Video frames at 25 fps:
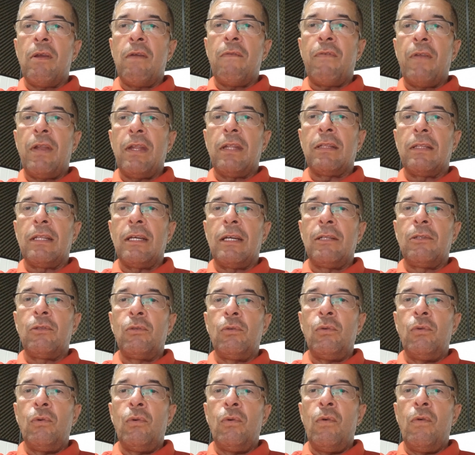
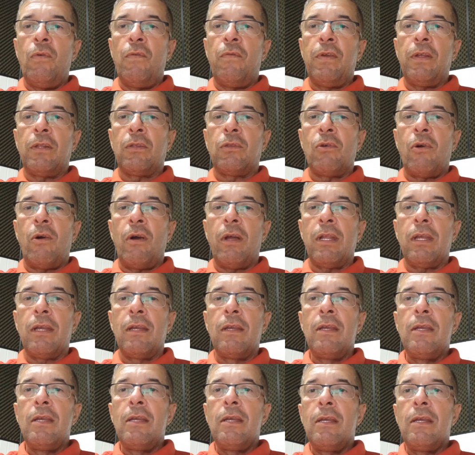enfrentando o Vitória.